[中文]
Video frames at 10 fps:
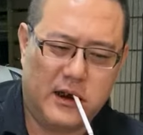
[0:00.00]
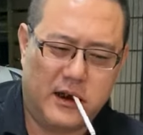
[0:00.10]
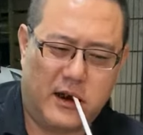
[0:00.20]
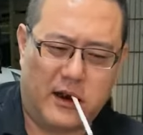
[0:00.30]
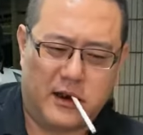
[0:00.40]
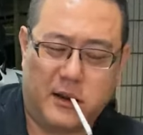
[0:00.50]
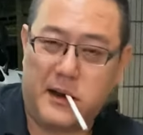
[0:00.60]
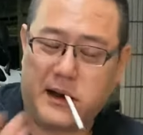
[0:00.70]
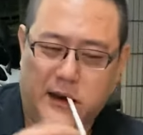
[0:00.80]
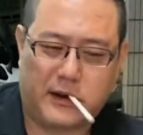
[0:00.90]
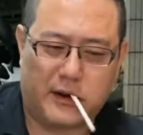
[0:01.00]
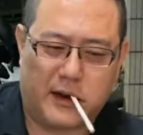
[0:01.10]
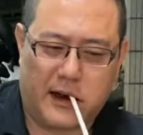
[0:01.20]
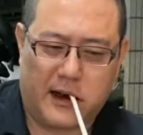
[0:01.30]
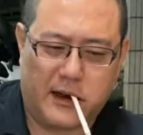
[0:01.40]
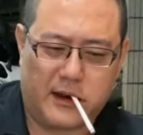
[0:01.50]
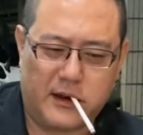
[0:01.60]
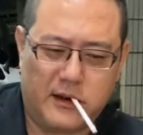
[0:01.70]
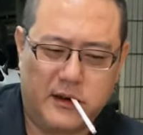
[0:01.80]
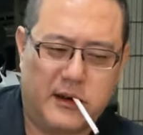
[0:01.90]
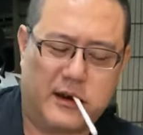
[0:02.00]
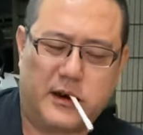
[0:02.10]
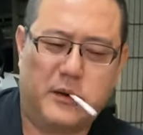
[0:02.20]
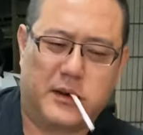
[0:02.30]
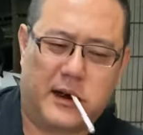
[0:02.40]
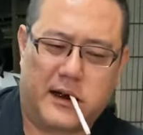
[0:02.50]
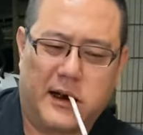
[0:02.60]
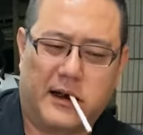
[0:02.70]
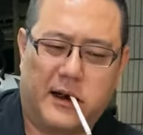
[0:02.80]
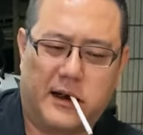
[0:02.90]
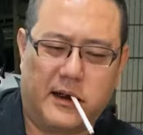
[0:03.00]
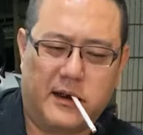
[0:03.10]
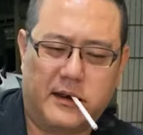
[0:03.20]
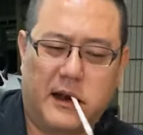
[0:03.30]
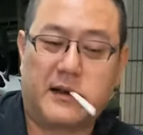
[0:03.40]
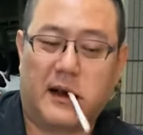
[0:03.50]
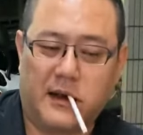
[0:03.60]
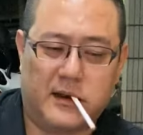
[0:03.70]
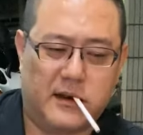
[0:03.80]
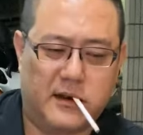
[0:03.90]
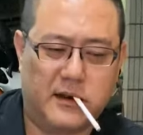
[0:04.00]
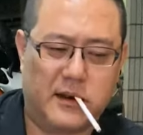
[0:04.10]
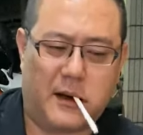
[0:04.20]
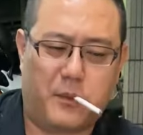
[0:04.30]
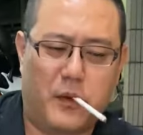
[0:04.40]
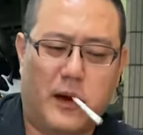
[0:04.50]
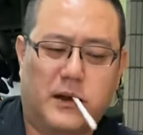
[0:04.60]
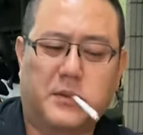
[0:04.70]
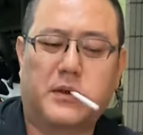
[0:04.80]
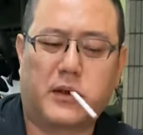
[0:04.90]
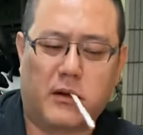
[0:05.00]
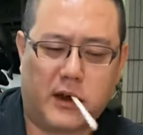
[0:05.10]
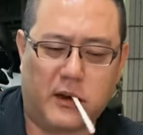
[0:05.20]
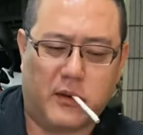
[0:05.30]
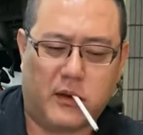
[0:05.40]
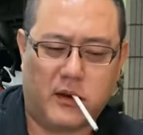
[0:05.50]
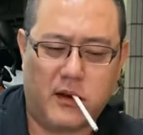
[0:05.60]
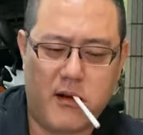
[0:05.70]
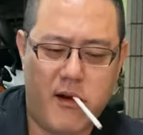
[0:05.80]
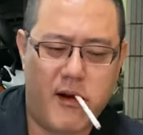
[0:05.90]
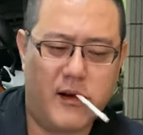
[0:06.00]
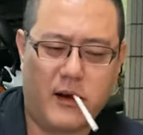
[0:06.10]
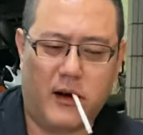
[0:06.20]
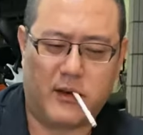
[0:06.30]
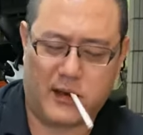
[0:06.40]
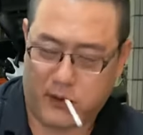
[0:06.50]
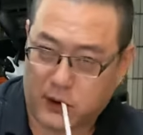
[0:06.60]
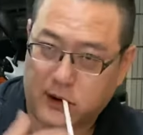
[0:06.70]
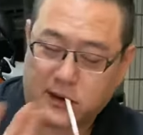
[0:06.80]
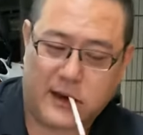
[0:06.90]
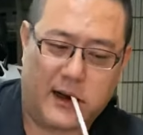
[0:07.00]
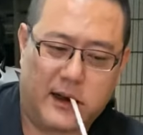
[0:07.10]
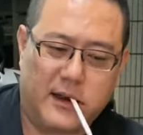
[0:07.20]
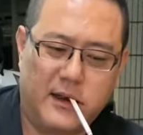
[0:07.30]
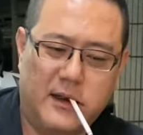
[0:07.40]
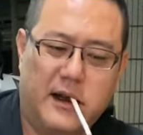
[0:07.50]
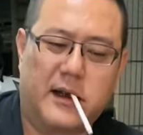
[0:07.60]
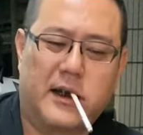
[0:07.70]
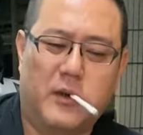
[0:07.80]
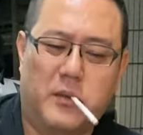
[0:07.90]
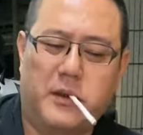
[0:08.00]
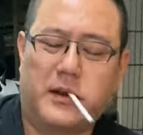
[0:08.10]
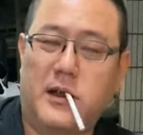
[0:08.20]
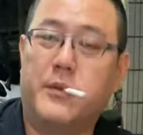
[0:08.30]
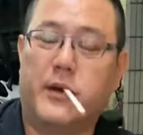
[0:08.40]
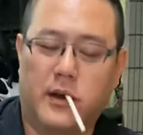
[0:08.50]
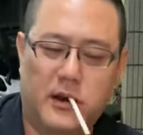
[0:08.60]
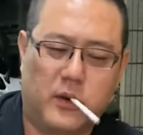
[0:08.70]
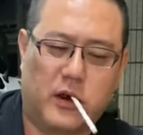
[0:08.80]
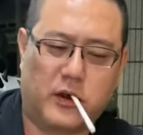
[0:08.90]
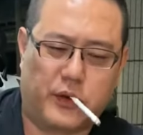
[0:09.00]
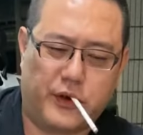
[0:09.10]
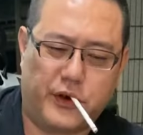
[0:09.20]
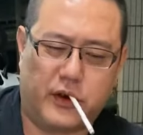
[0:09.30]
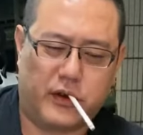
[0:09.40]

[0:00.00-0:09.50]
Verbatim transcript: 哦，也会拿酒来，那请我再开给大家喝。那不管是不是送给我，哦，那我就是开。他给我们一些没有喝过的群友，